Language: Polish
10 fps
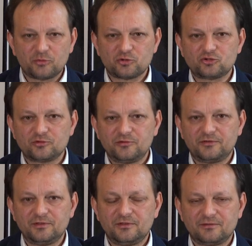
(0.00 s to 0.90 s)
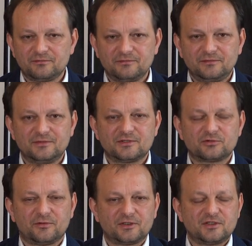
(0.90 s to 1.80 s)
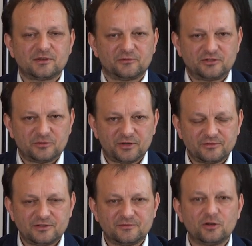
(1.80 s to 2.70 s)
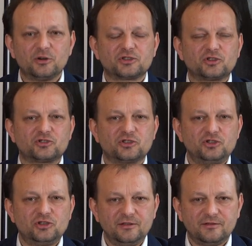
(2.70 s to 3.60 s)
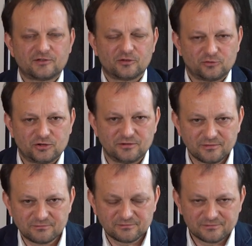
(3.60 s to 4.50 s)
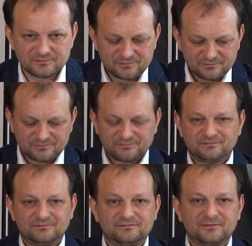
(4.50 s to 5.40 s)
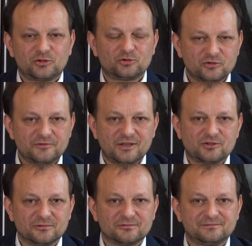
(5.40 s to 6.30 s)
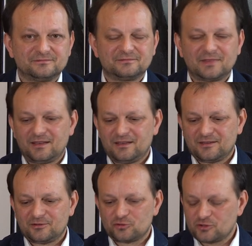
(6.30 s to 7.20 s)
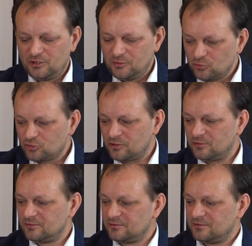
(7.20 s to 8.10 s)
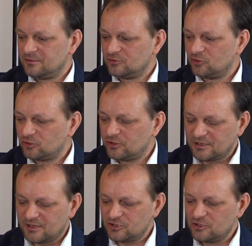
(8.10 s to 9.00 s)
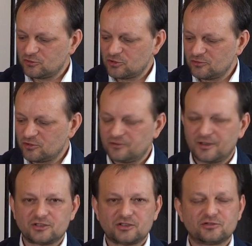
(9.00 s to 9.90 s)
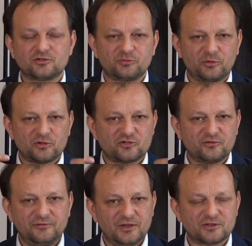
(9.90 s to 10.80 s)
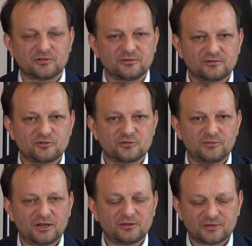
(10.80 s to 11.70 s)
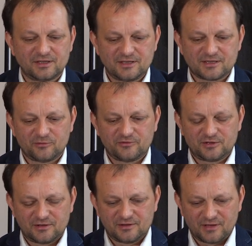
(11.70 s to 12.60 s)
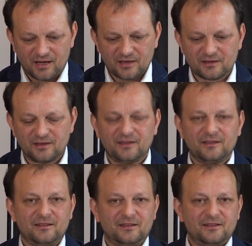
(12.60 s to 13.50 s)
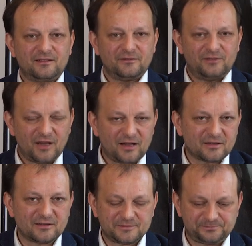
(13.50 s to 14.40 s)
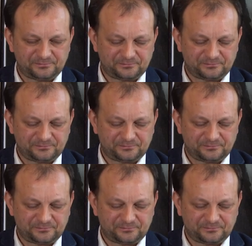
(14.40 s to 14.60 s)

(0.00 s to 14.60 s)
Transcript: po prostu mówi słowa niesamowicie prawdziwie. O jakże szczęśliwi są ci, którzy wierzą, którzy nie muszą e, dotykać, nie muszą doświadczać, którzy po prostu wierzą, którzy mają ten niesamowity dar wiary.